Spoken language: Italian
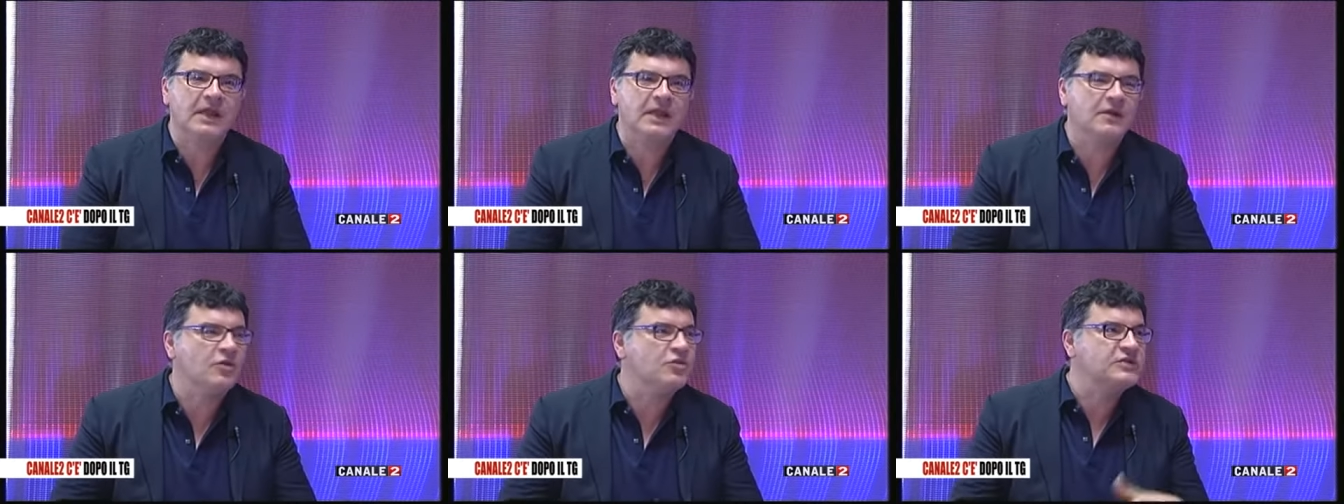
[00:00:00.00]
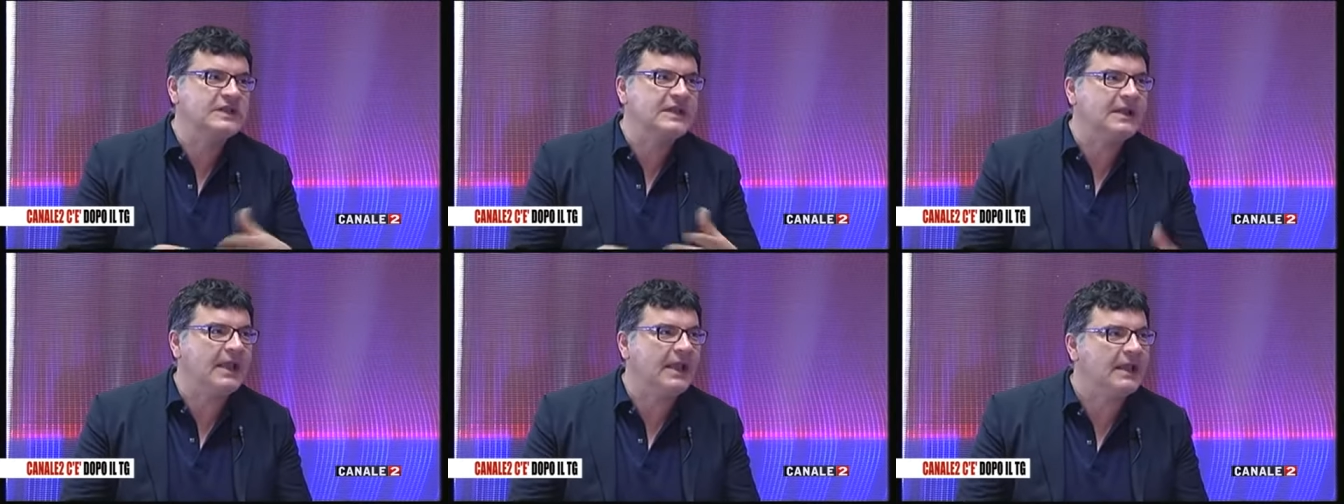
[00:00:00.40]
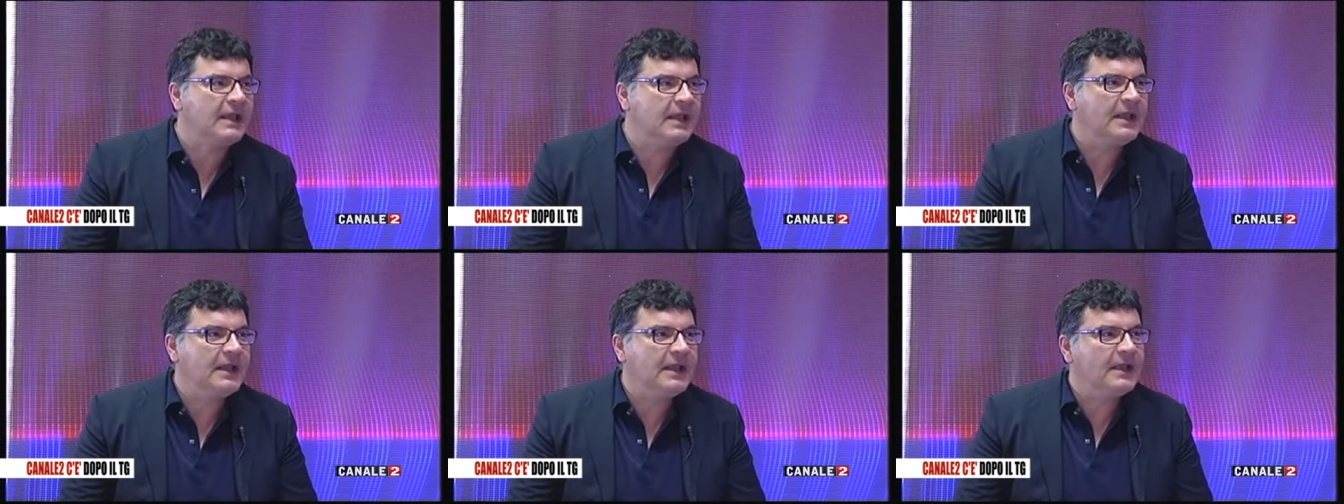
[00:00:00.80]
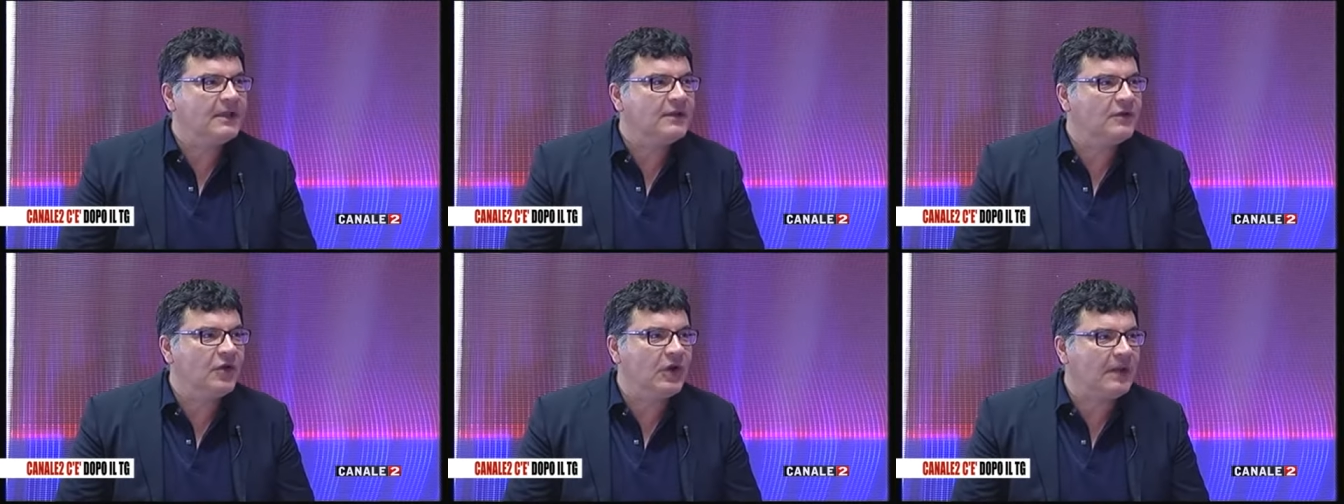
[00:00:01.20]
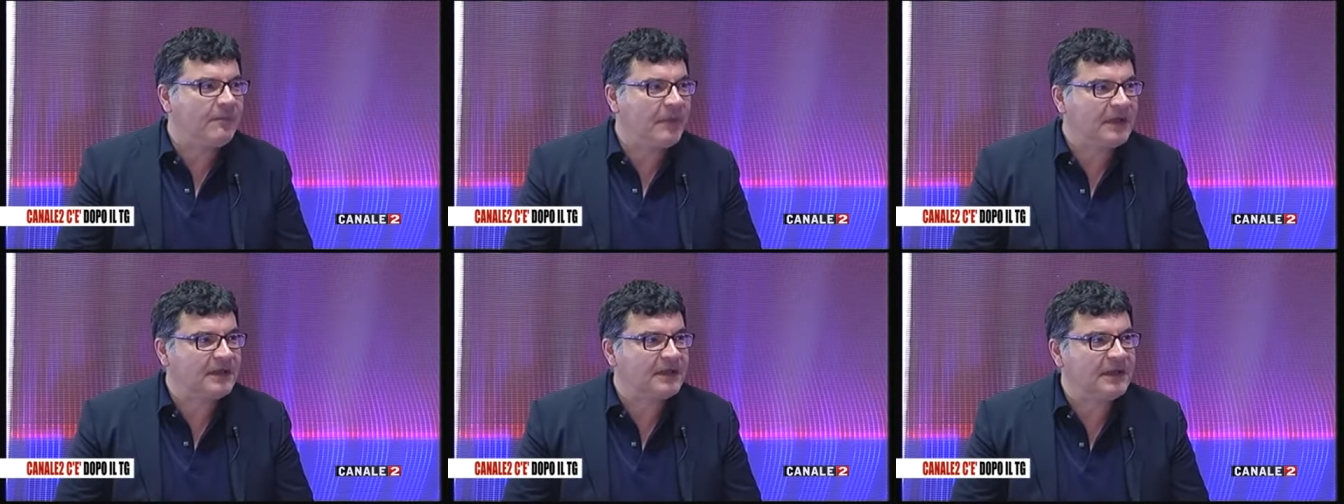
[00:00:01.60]
e lo stile non
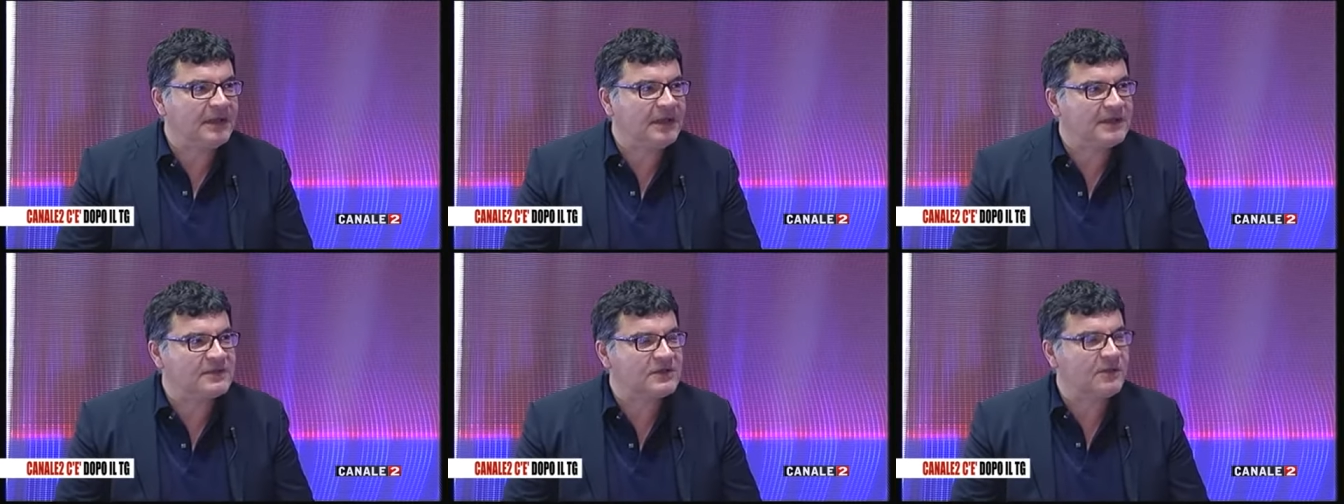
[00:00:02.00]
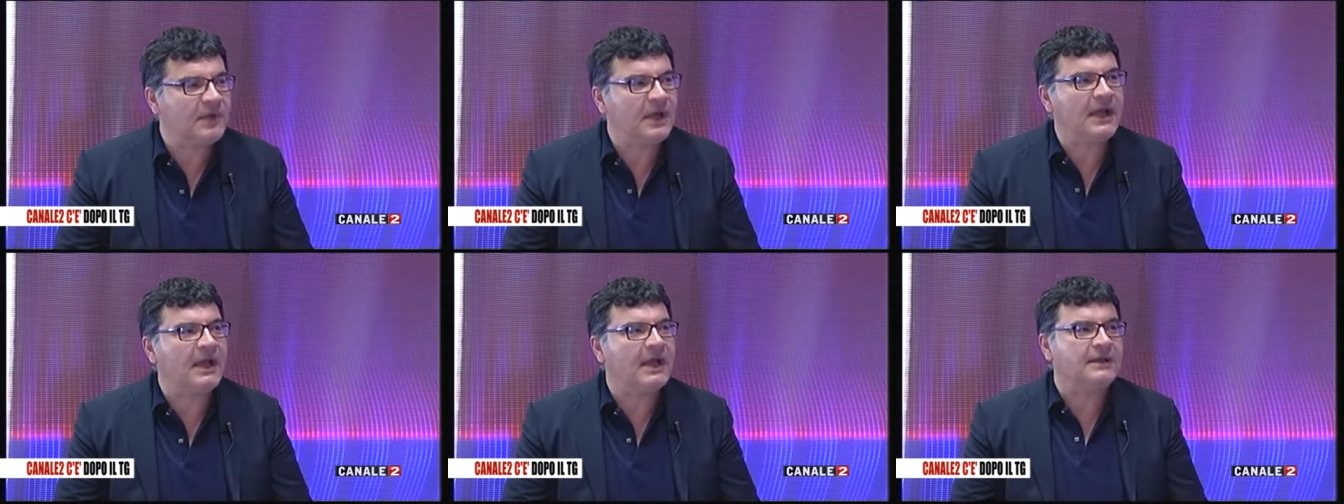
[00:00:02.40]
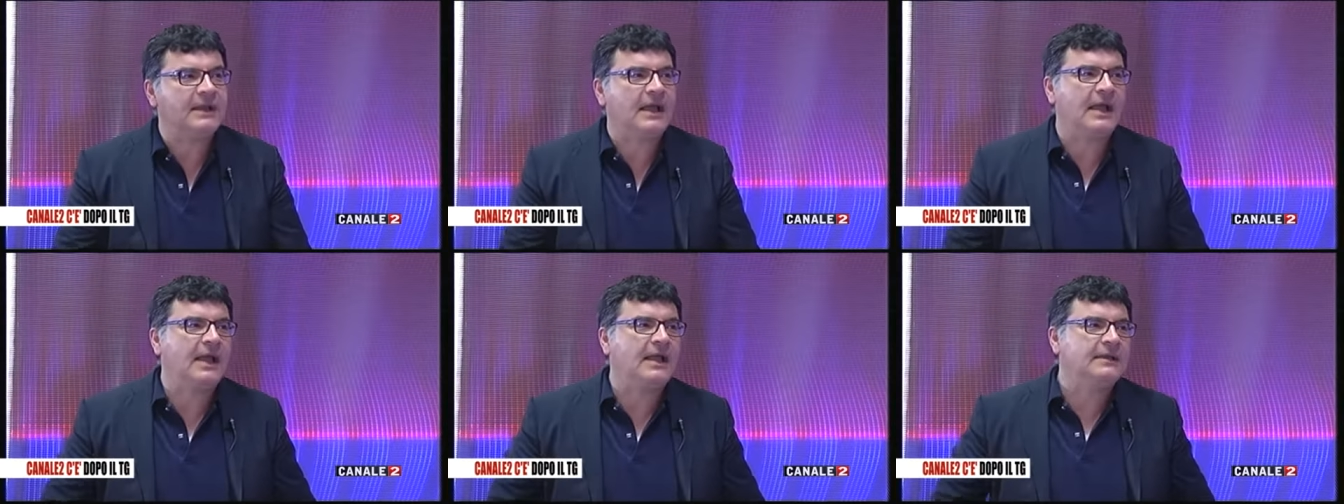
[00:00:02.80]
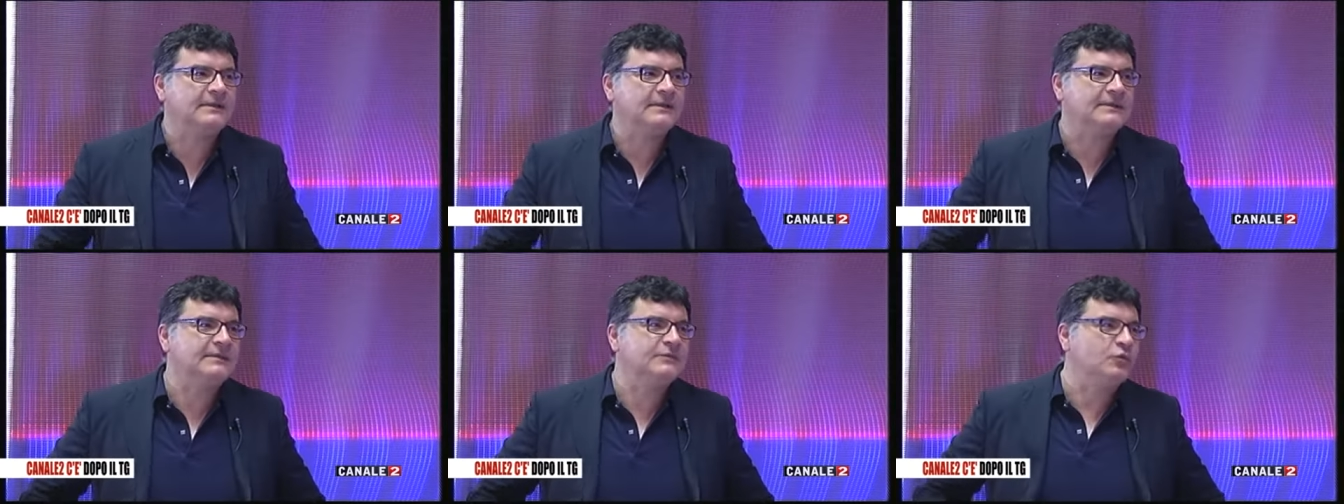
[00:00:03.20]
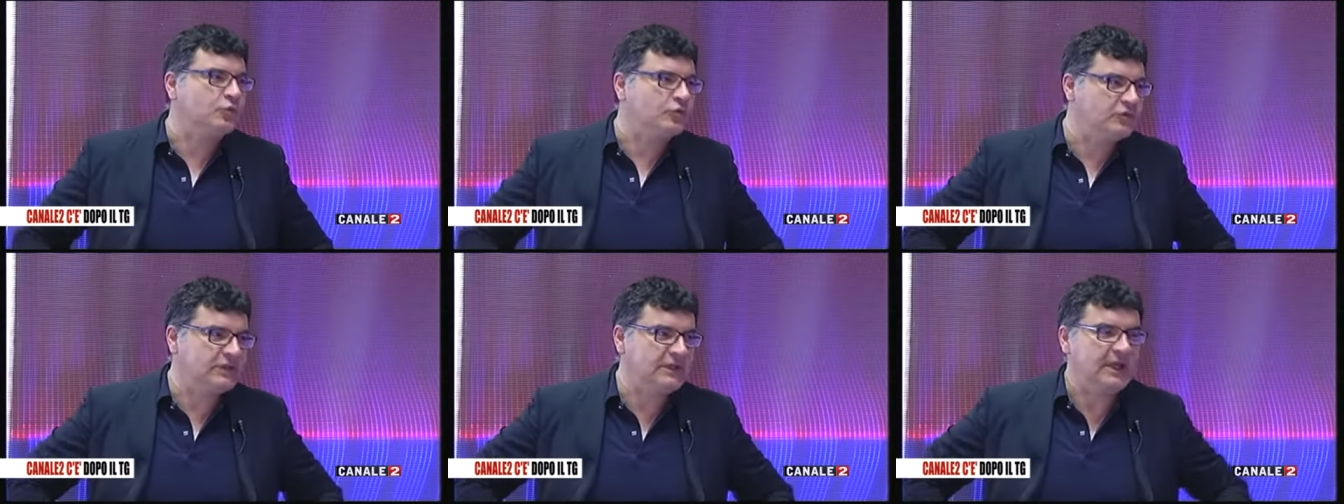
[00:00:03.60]
appartiene insomma, a, a
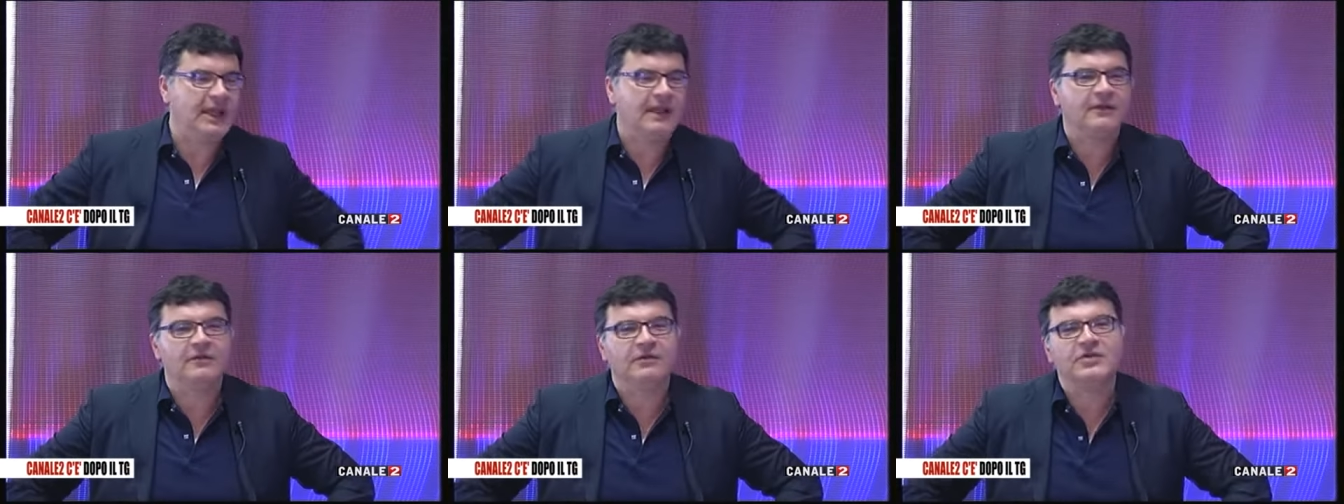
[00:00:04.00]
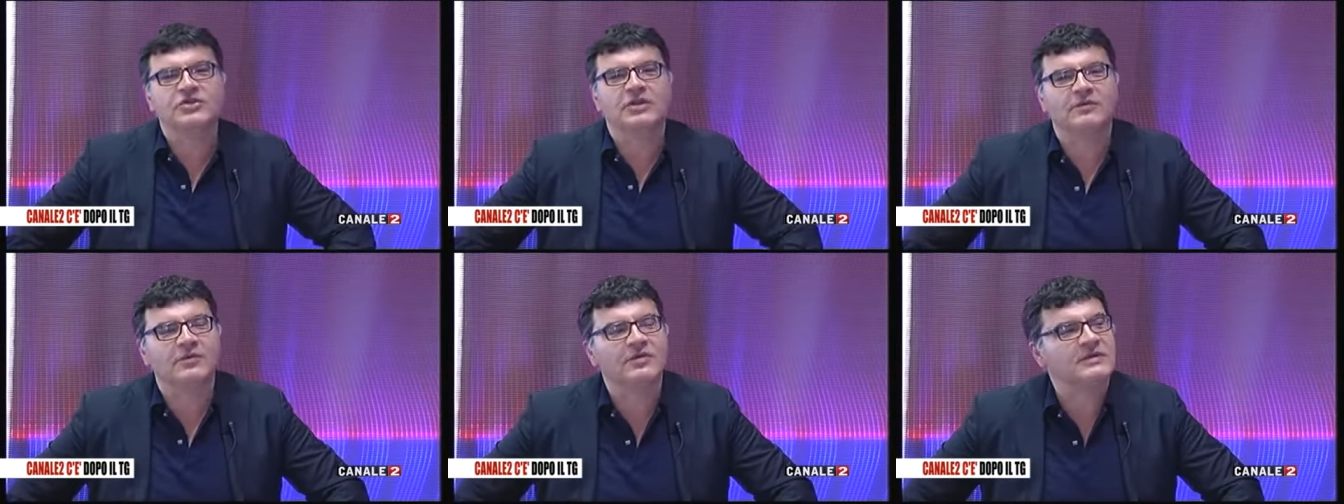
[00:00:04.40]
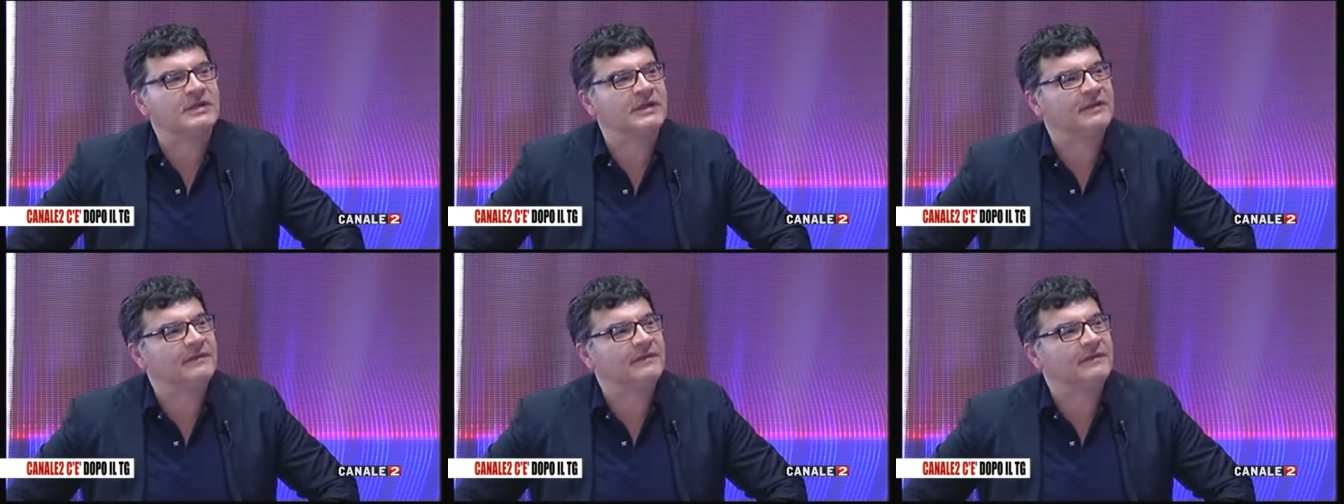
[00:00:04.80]
tutti. Ecco, diciamo Vabbè, noi